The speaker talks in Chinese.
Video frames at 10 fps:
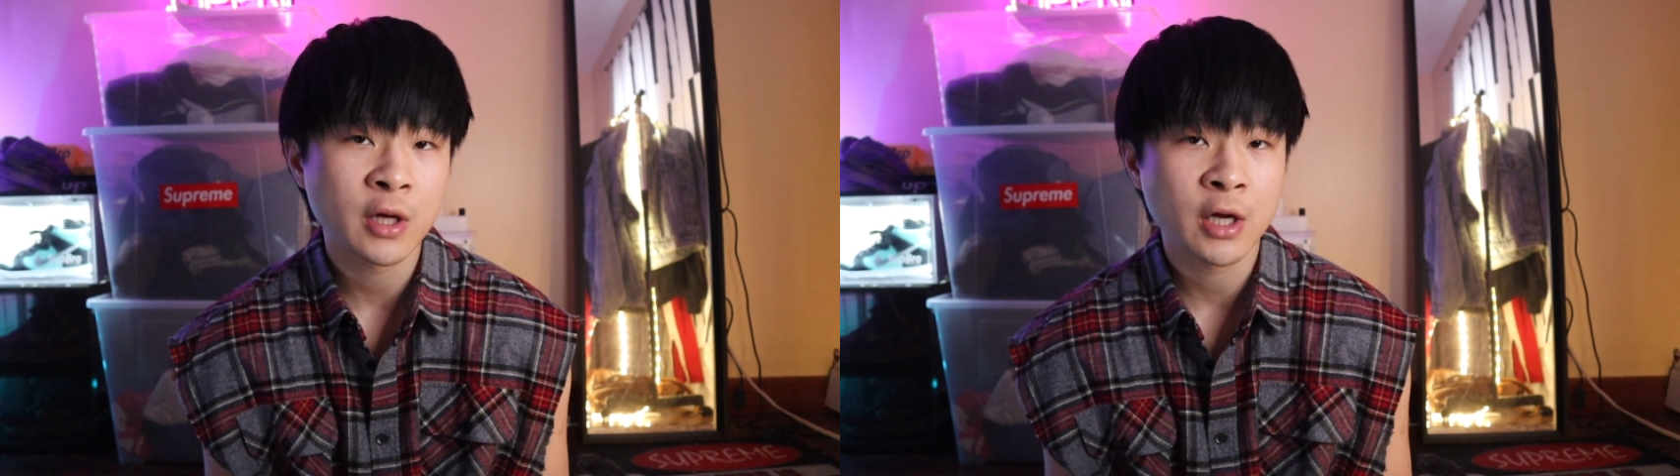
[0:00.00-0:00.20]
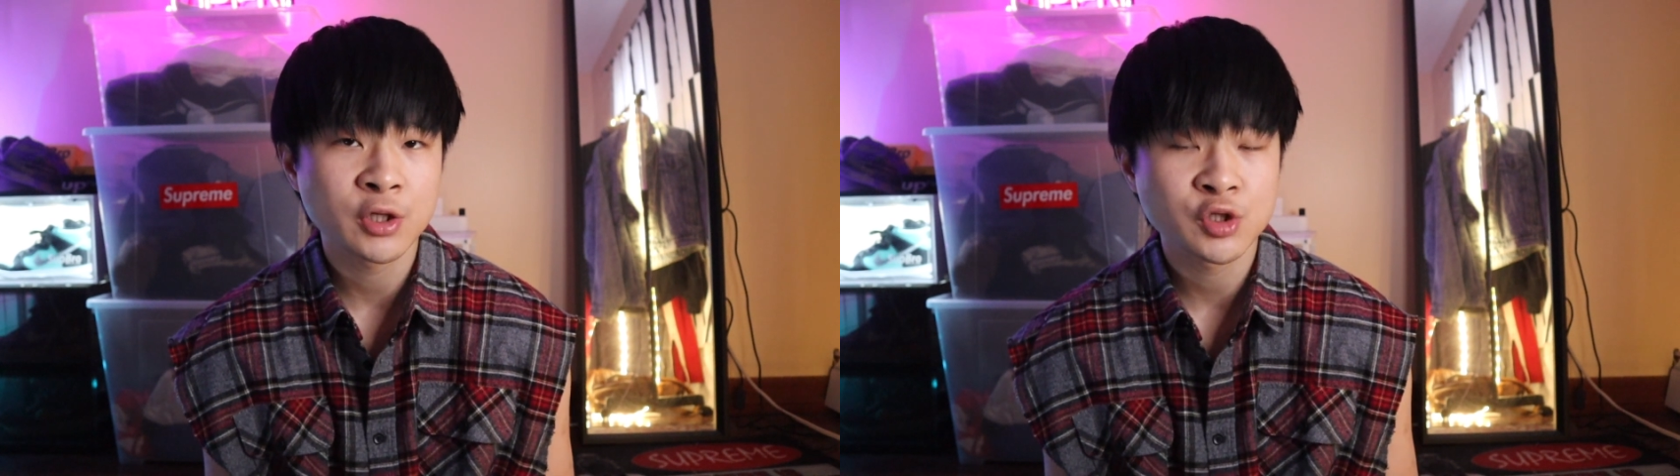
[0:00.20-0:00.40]

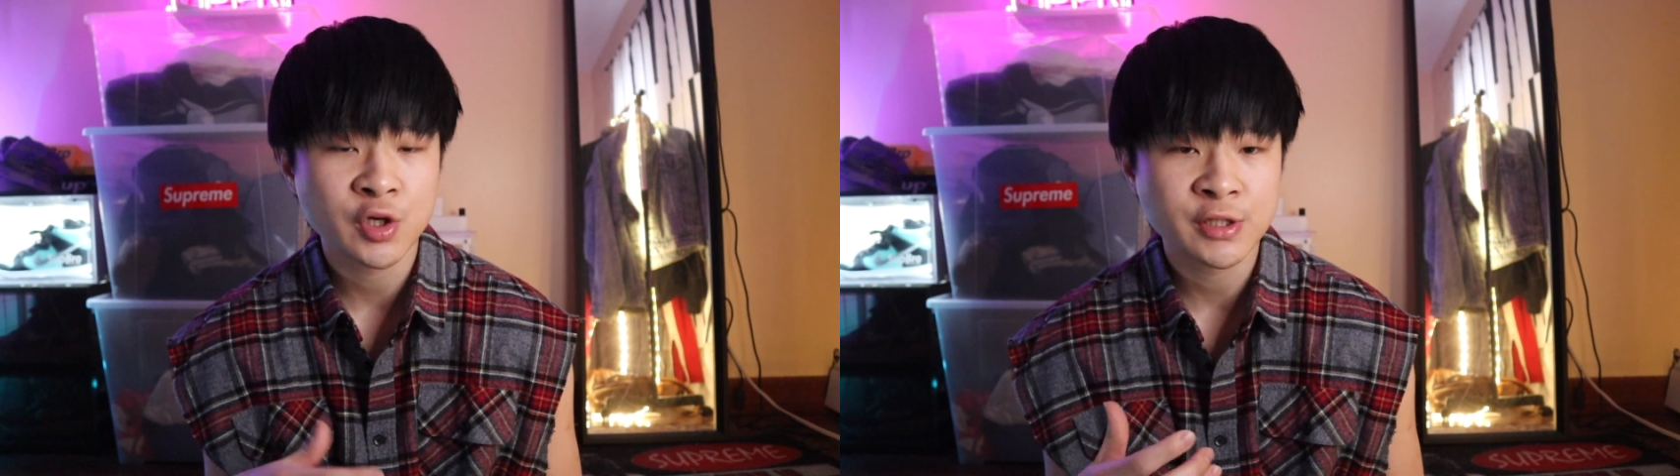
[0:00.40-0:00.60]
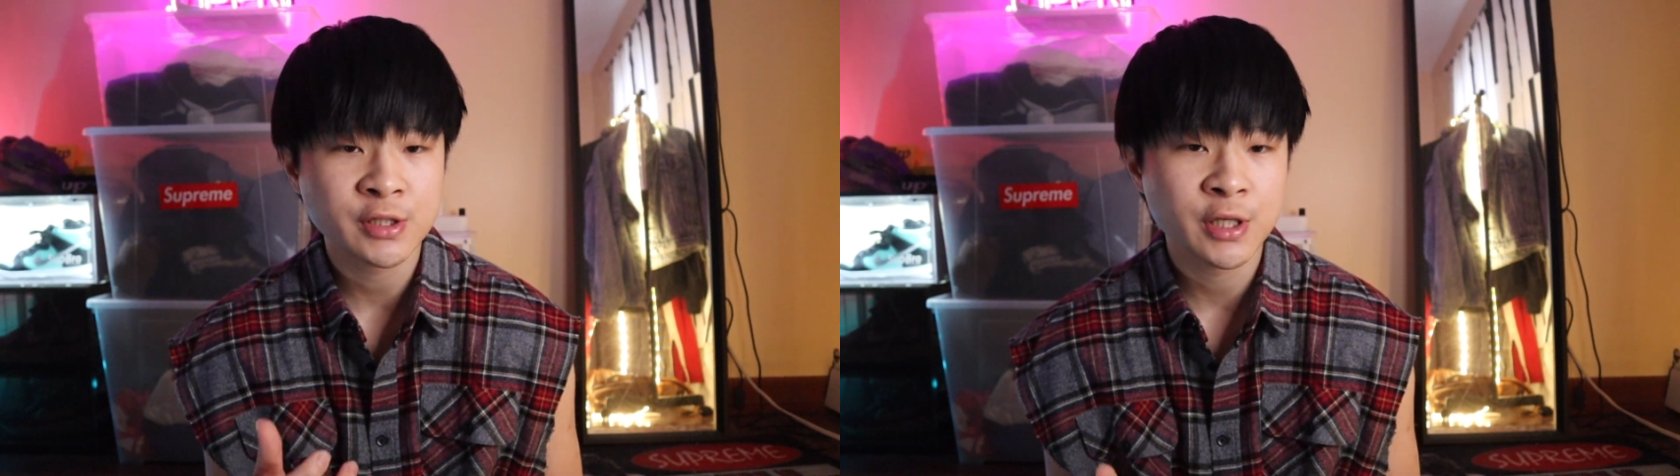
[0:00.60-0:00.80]

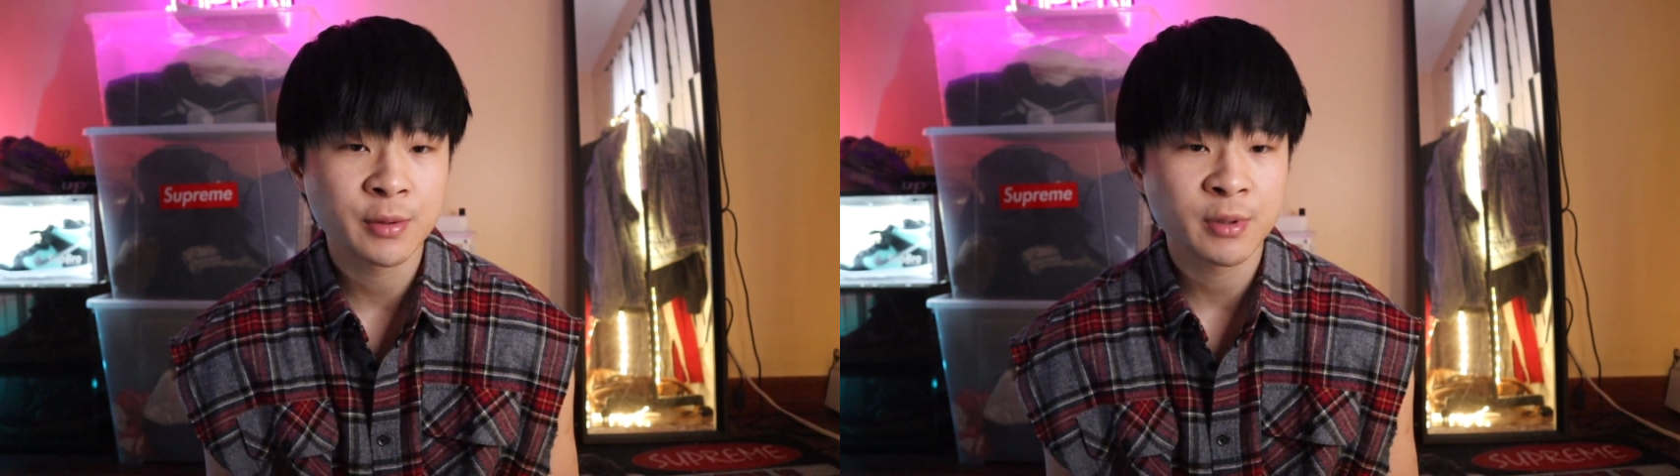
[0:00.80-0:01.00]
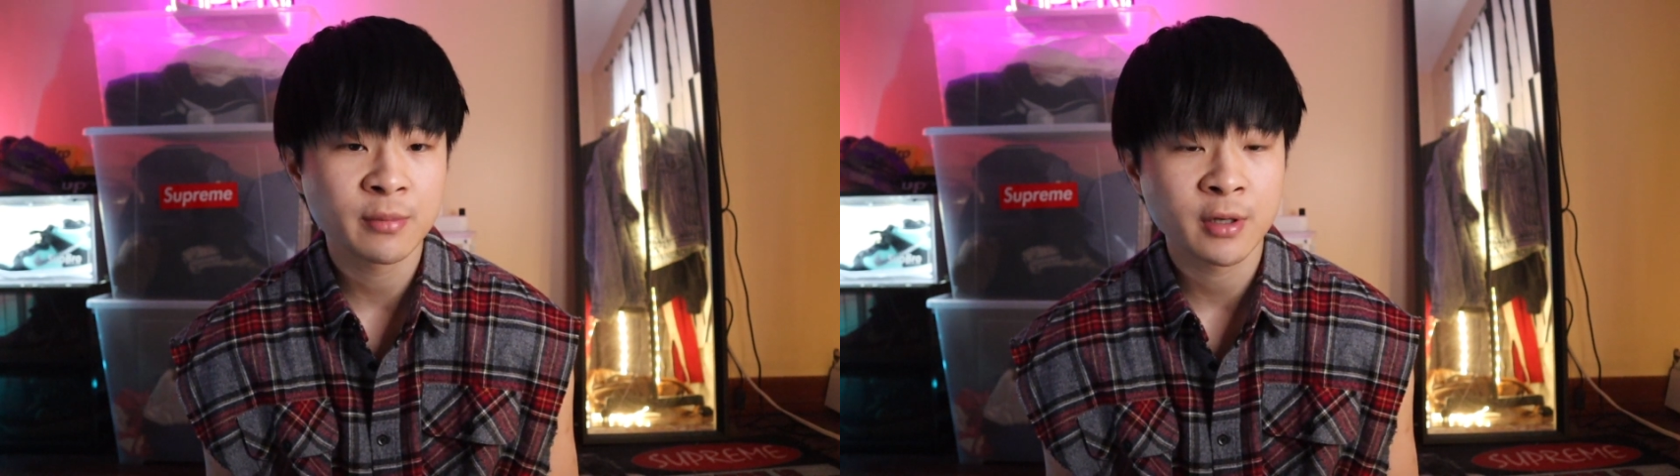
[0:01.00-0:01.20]

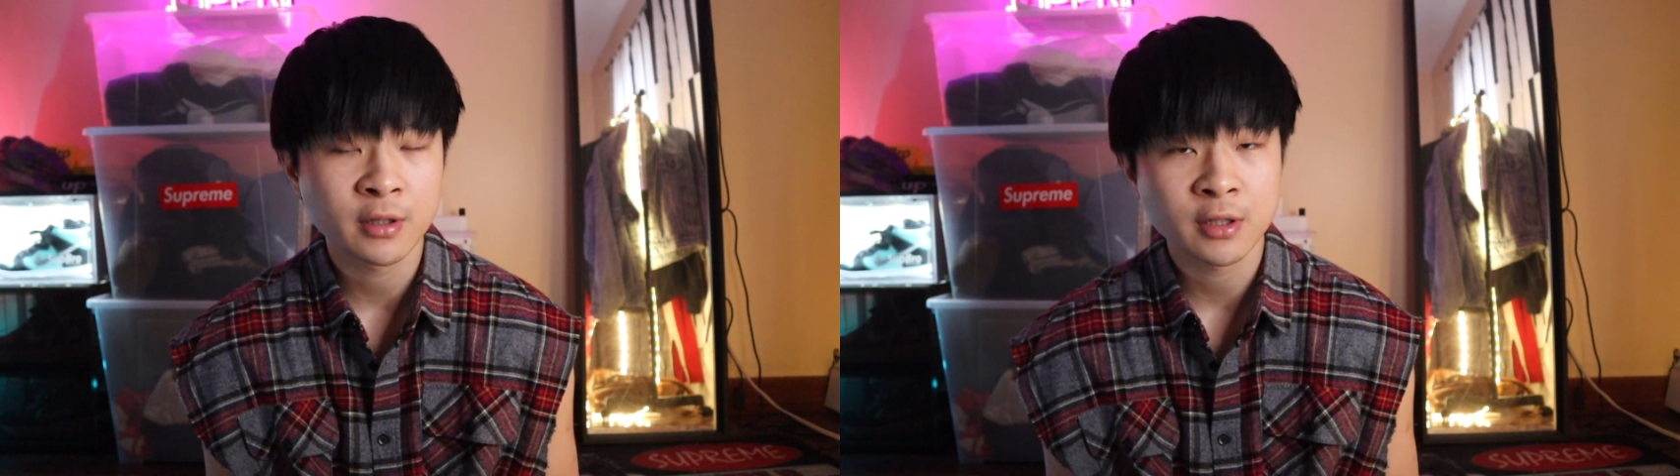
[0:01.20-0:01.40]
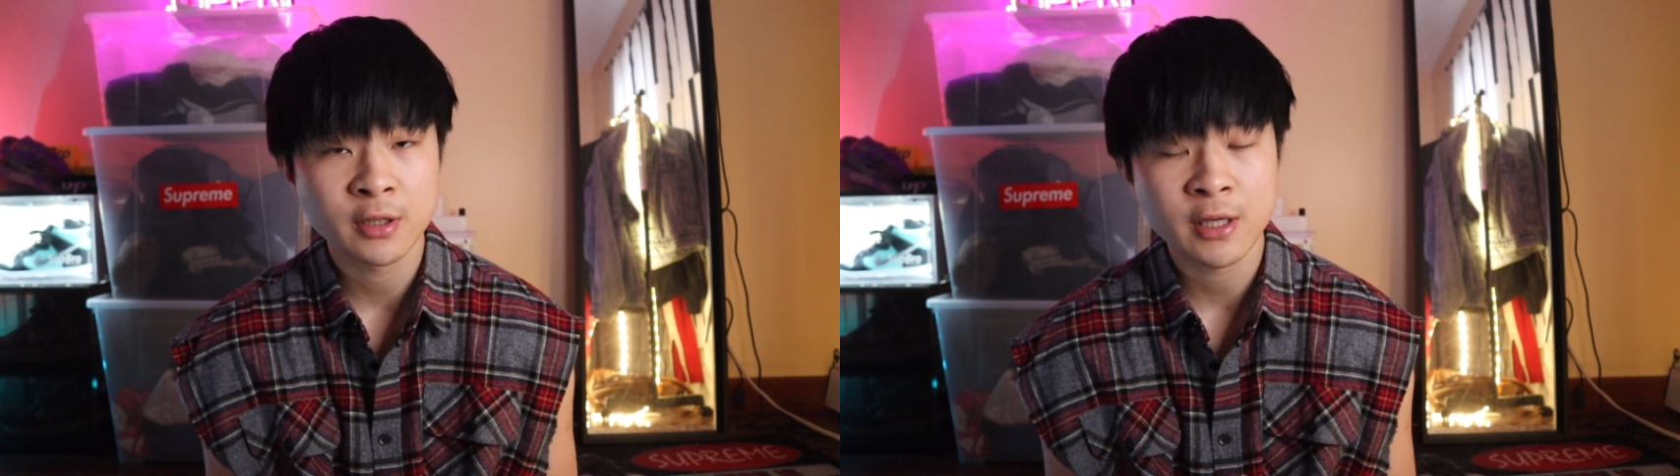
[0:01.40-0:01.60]
呢，Justin
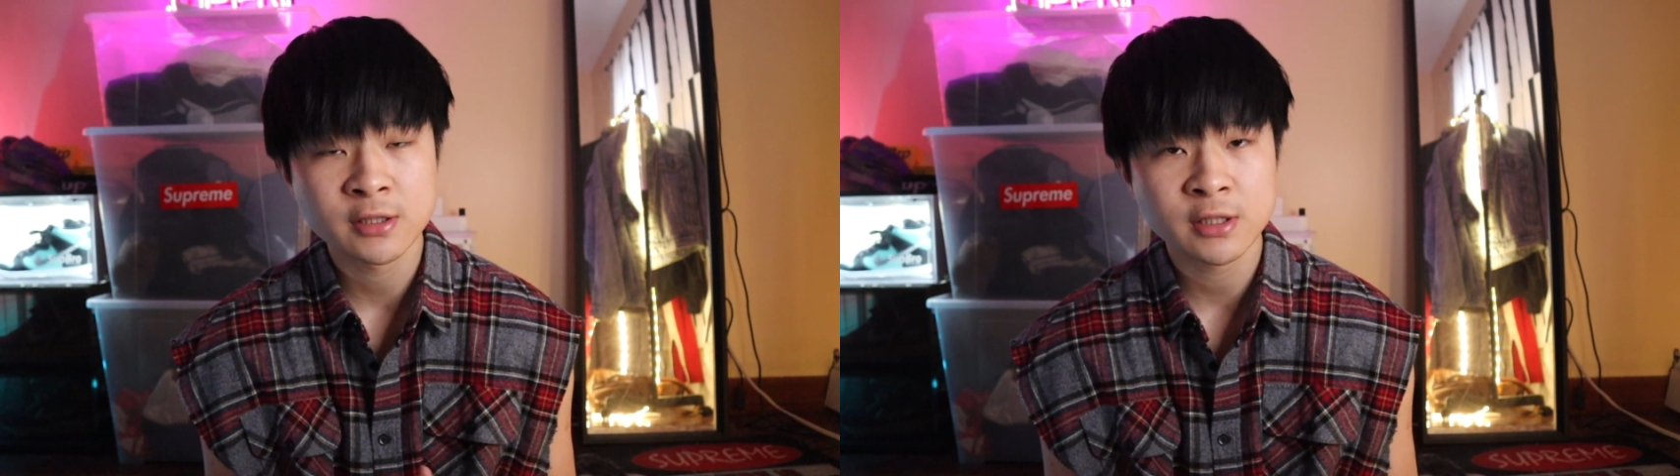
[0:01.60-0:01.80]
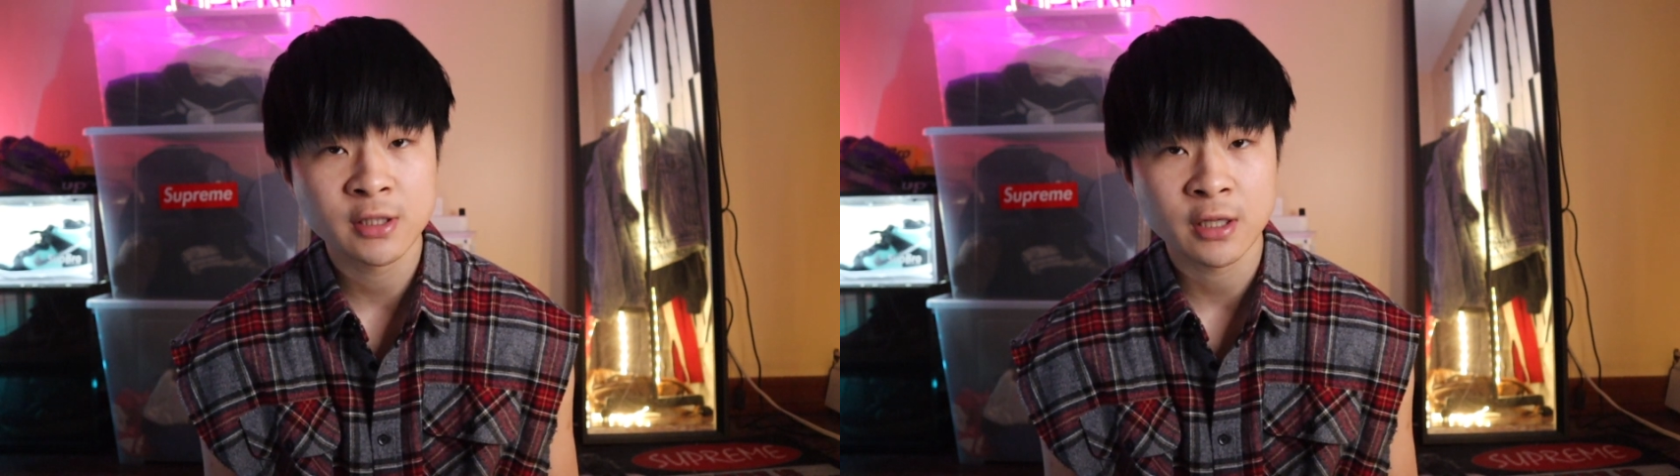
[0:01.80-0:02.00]
Bieber 的
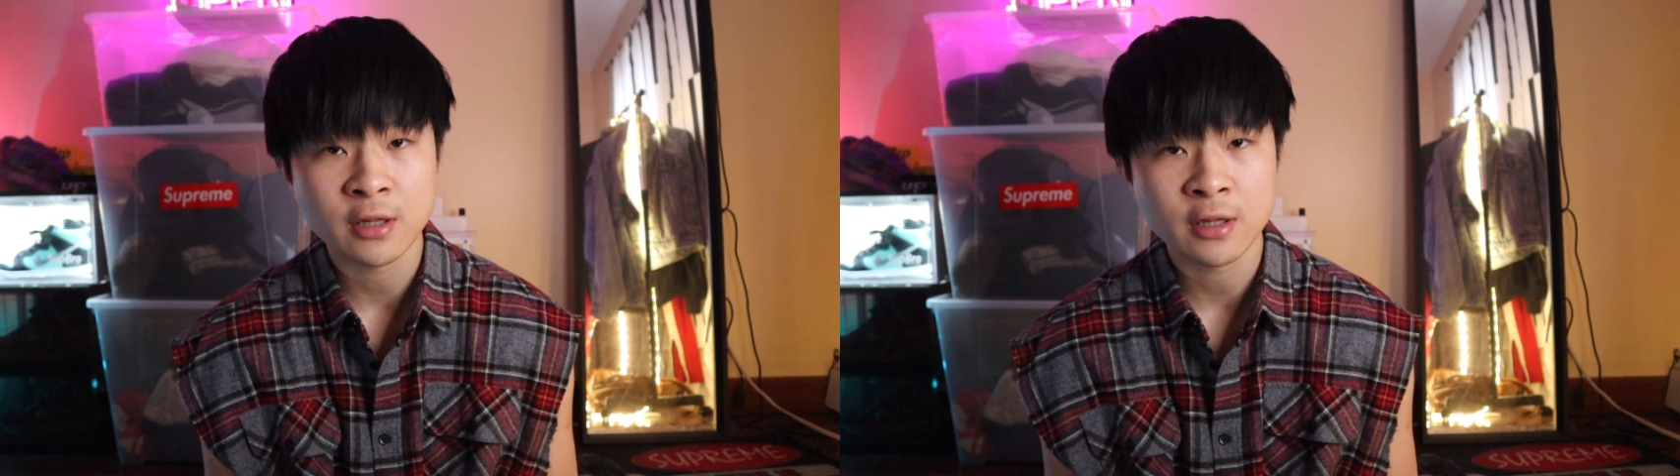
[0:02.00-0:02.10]
年纪也